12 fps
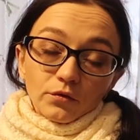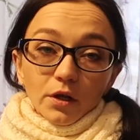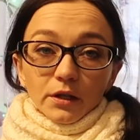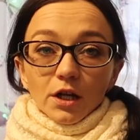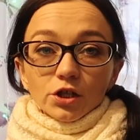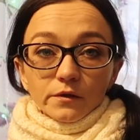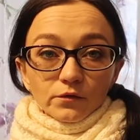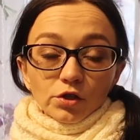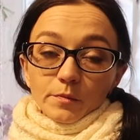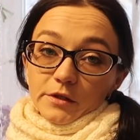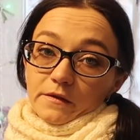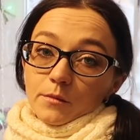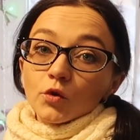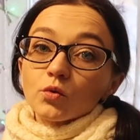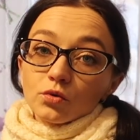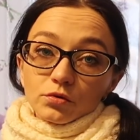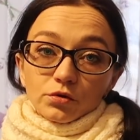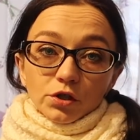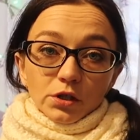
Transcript: Ну, а дальше вы уже по своему курсу